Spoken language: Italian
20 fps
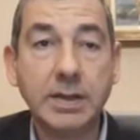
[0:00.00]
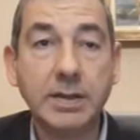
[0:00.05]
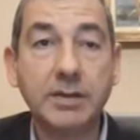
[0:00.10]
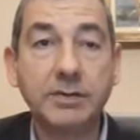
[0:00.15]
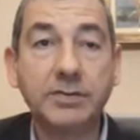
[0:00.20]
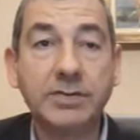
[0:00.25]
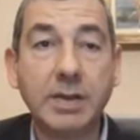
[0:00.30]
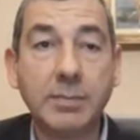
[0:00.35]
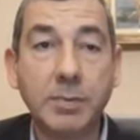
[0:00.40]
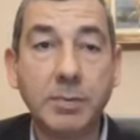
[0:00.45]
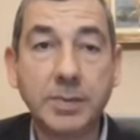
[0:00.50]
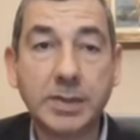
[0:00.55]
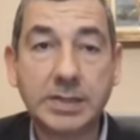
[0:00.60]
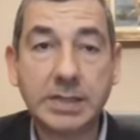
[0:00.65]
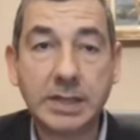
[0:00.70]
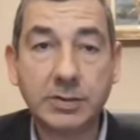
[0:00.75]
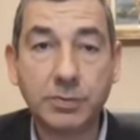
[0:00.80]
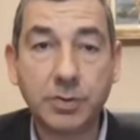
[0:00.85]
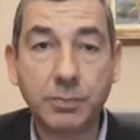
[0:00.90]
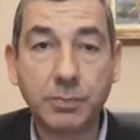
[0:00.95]
Stiamo
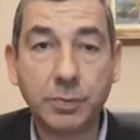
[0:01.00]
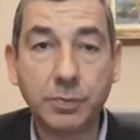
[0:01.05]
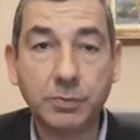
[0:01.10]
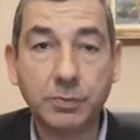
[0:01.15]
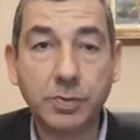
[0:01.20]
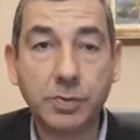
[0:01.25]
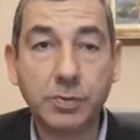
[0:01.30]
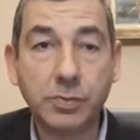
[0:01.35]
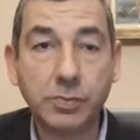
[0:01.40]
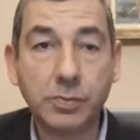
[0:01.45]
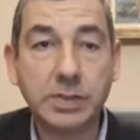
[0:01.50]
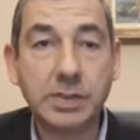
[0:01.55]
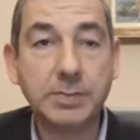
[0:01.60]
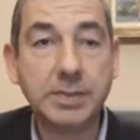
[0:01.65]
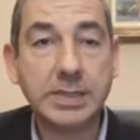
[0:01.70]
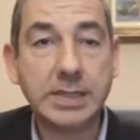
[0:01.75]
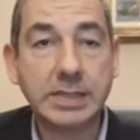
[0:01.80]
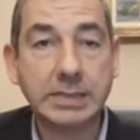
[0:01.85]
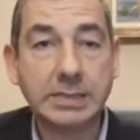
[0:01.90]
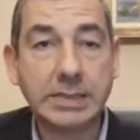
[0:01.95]
mettendo a punto gli
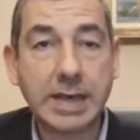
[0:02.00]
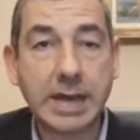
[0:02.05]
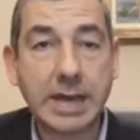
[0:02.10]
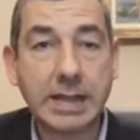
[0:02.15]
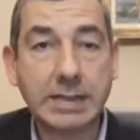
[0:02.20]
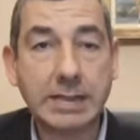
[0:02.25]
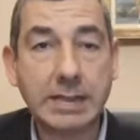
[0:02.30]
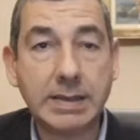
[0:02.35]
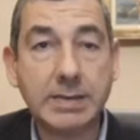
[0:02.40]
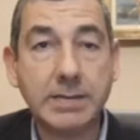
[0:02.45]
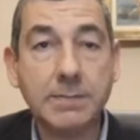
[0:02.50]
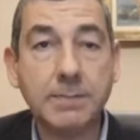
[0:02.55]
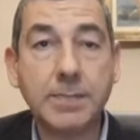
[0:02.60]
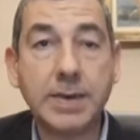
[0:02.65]
ultimi dettagli